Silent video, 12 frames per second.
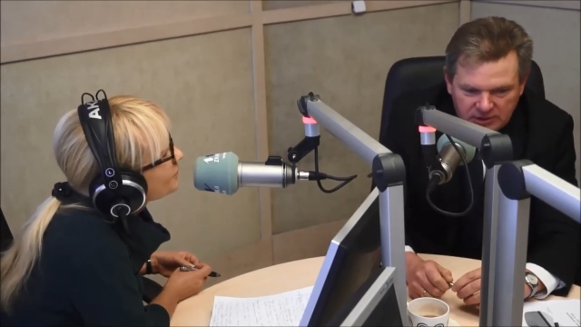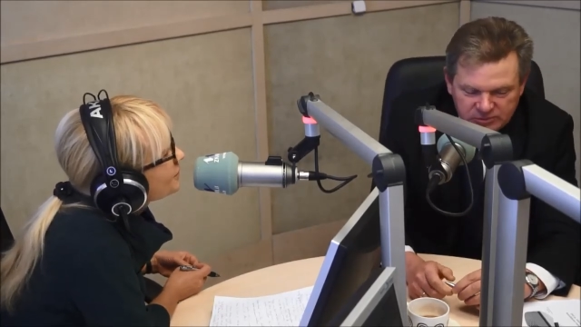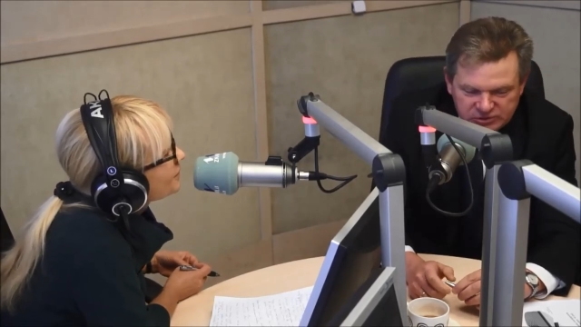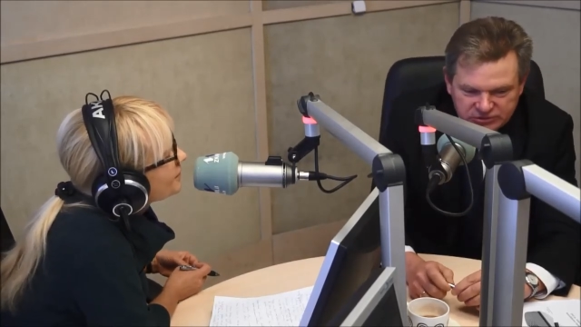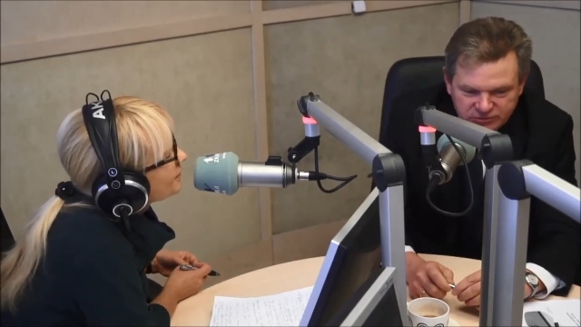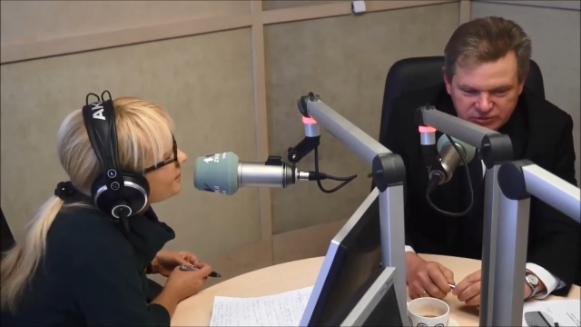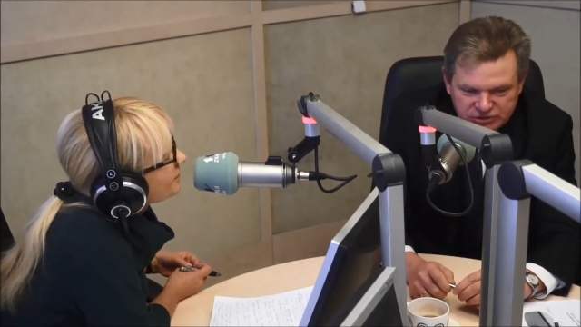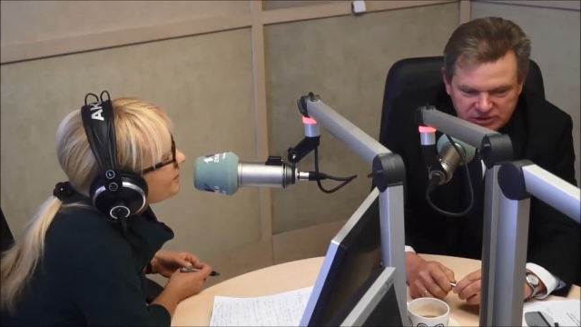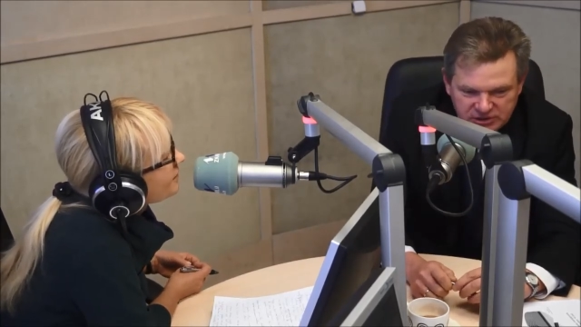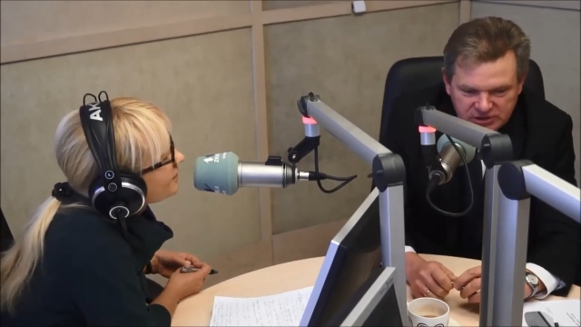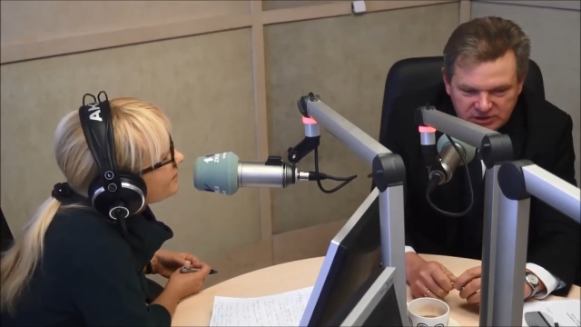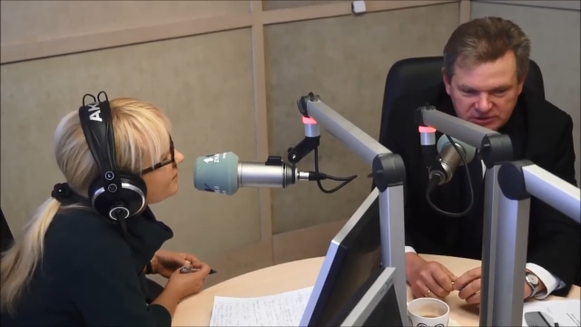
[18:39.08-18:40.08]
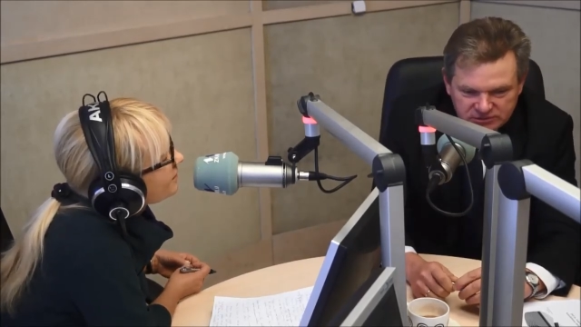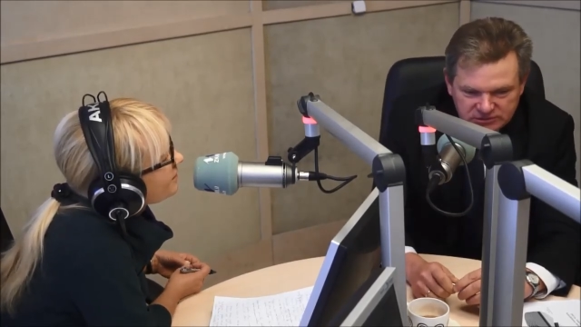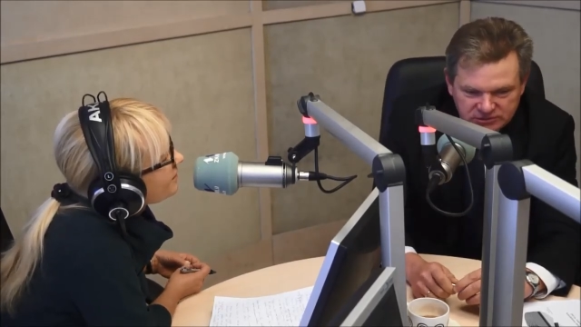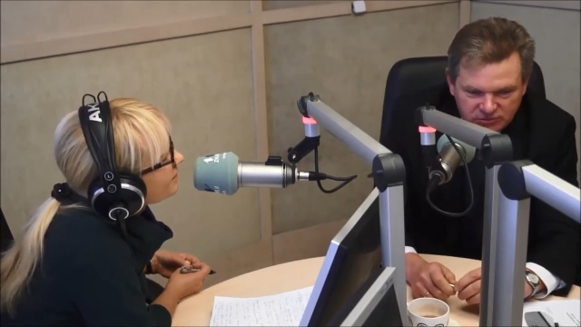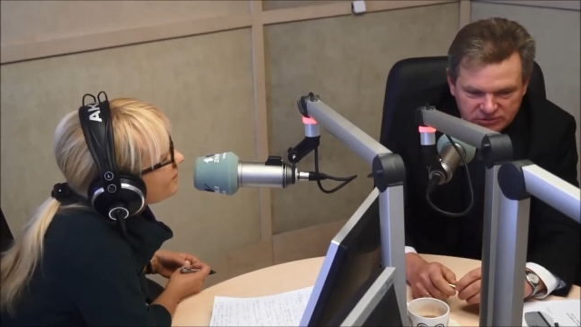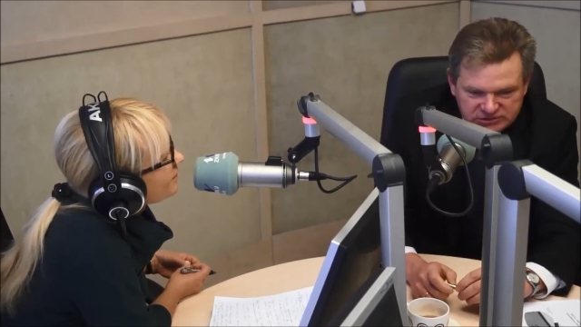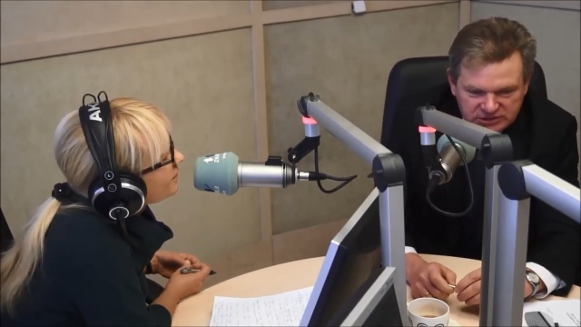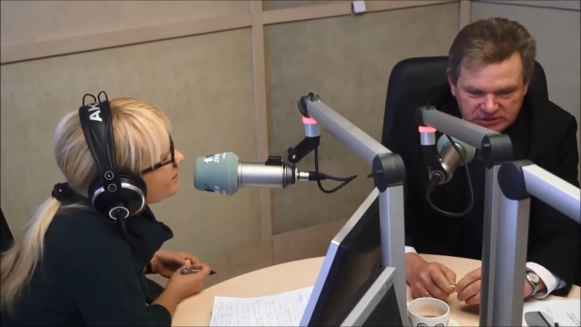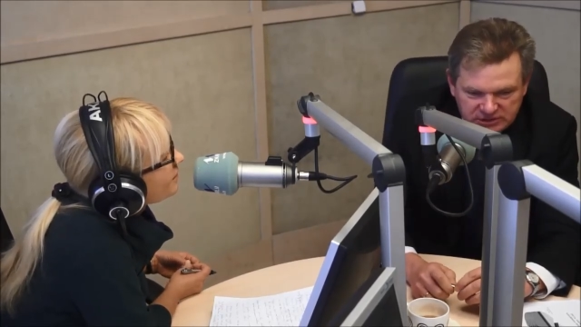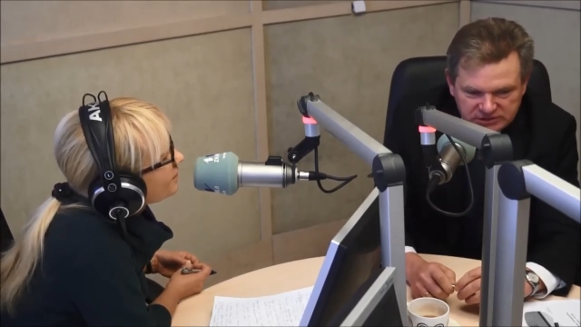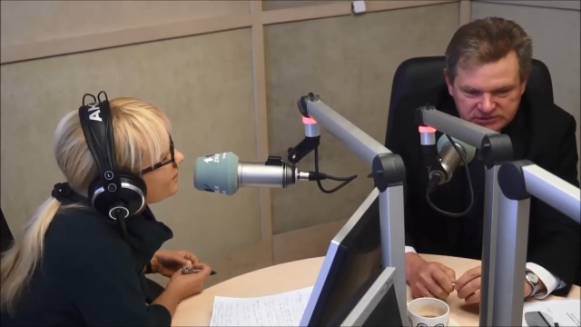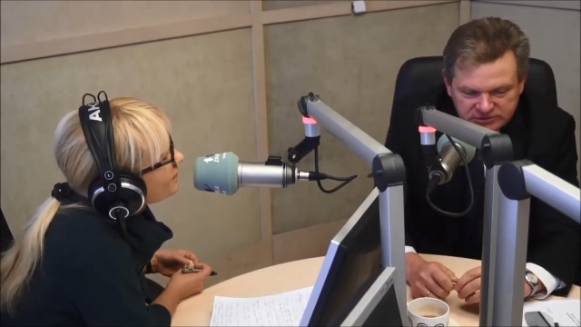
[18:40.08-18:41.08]
Ja myślę, że że y,
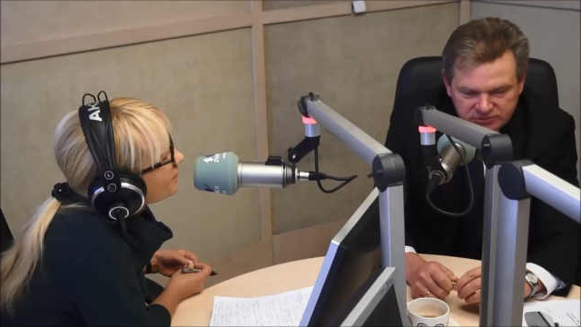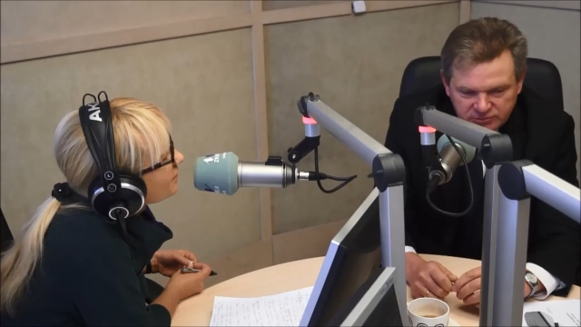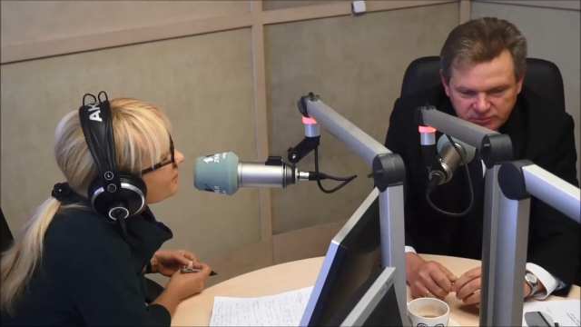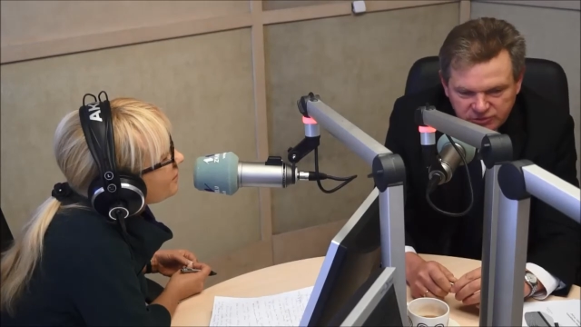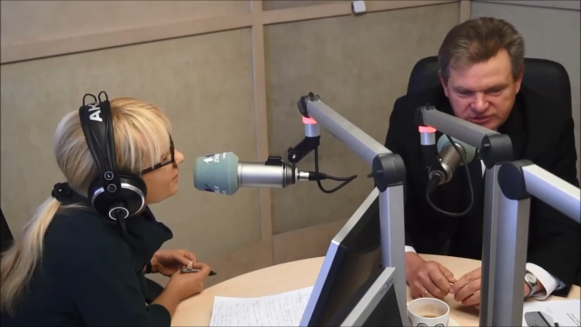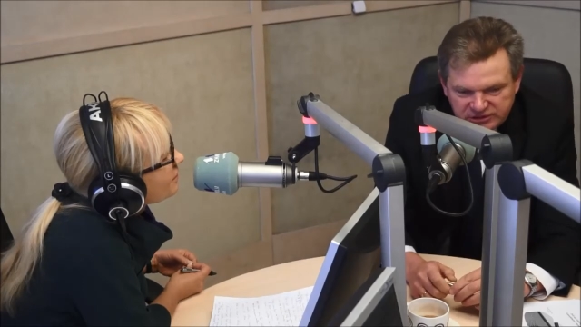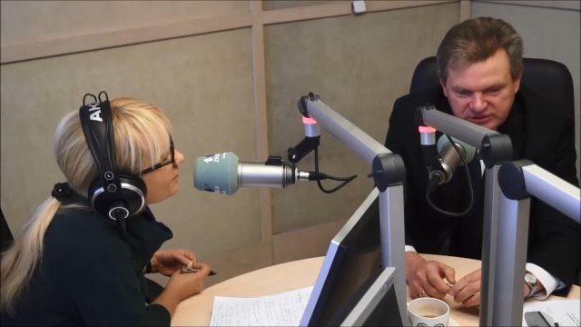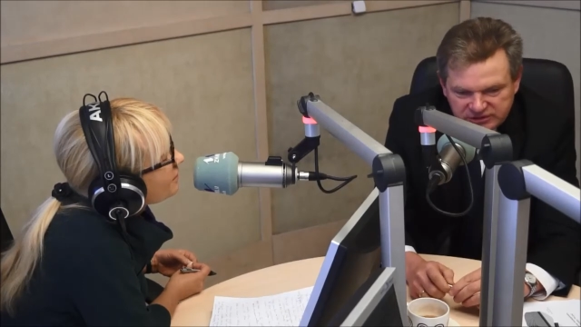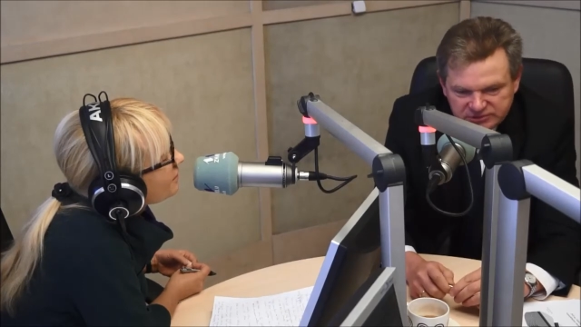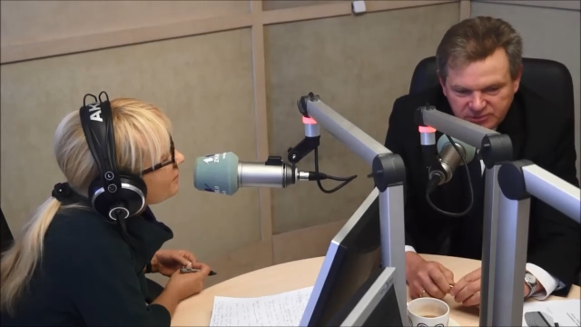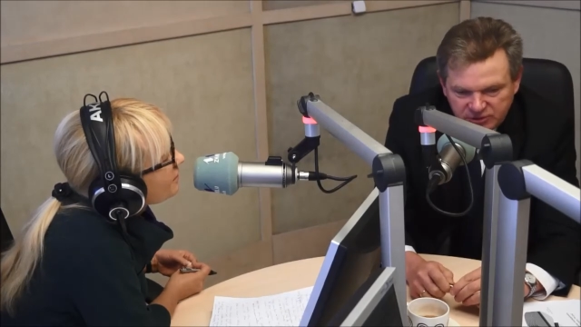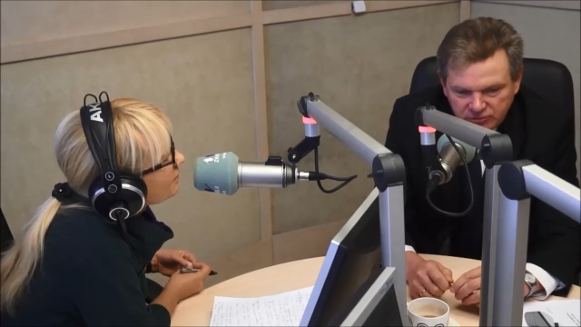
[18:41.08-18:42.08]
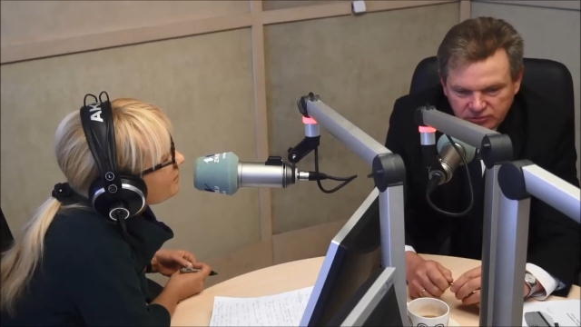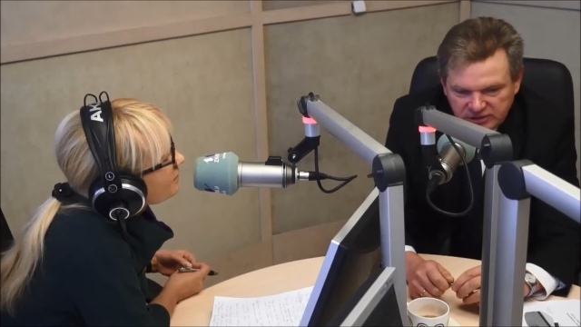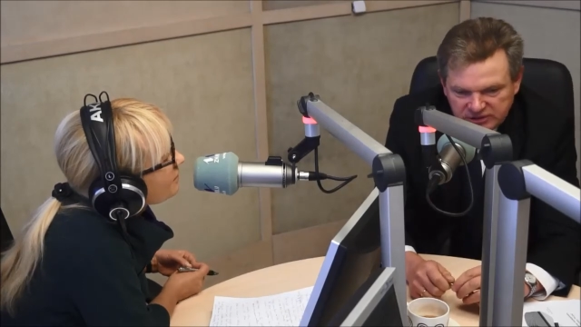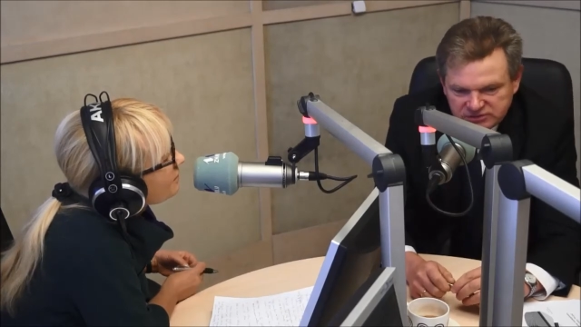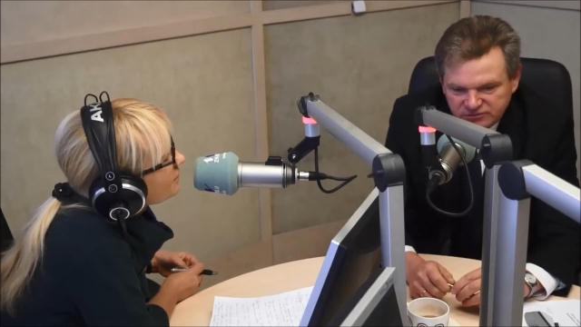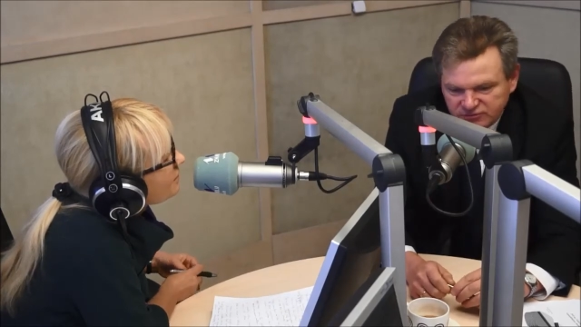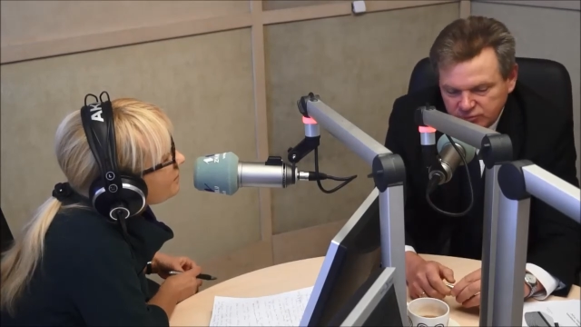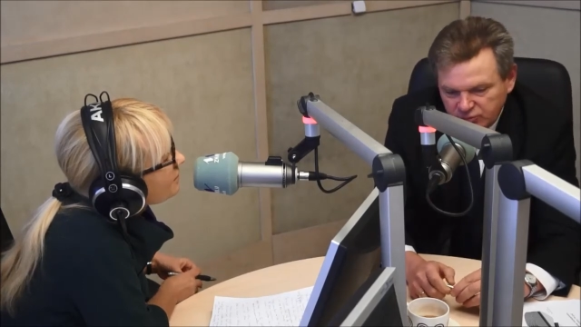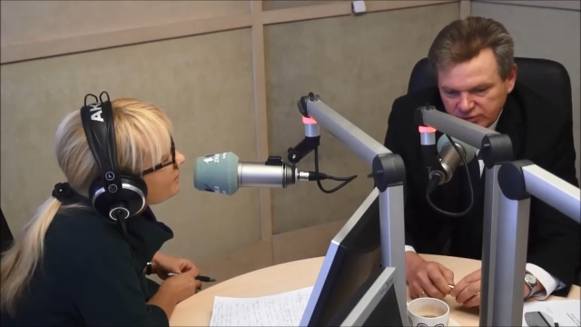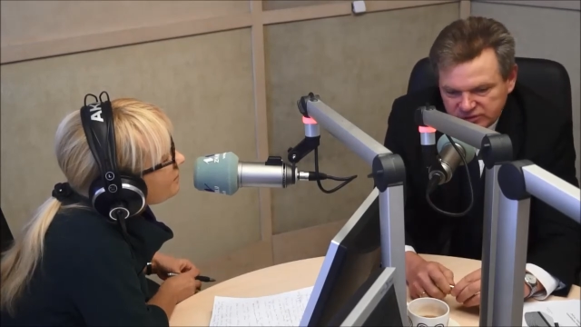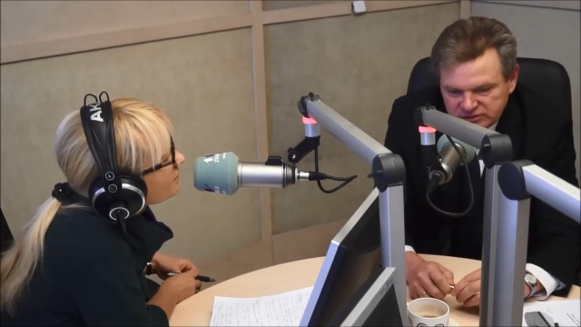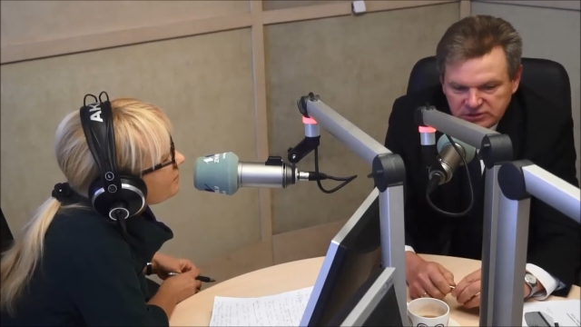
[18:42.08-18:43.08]
oceniać, oceniać będą nasi
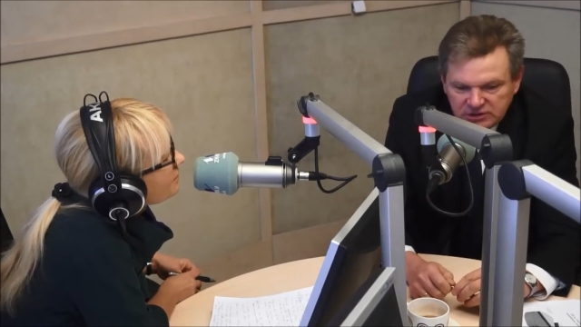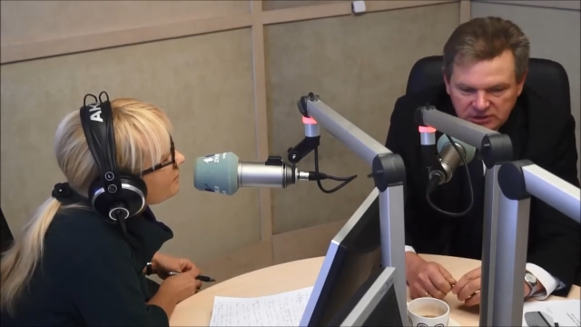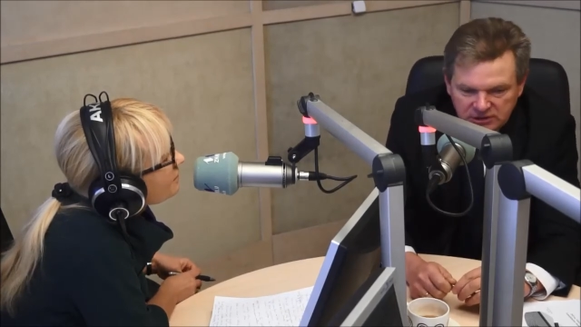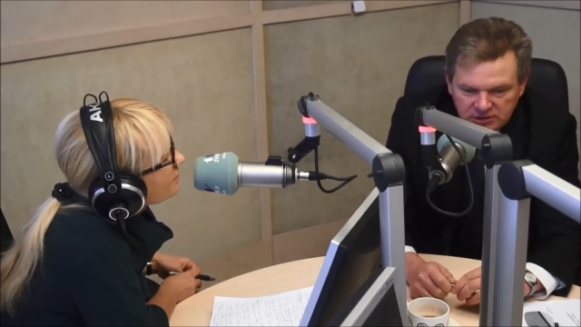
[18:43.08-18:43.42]
wyborcy,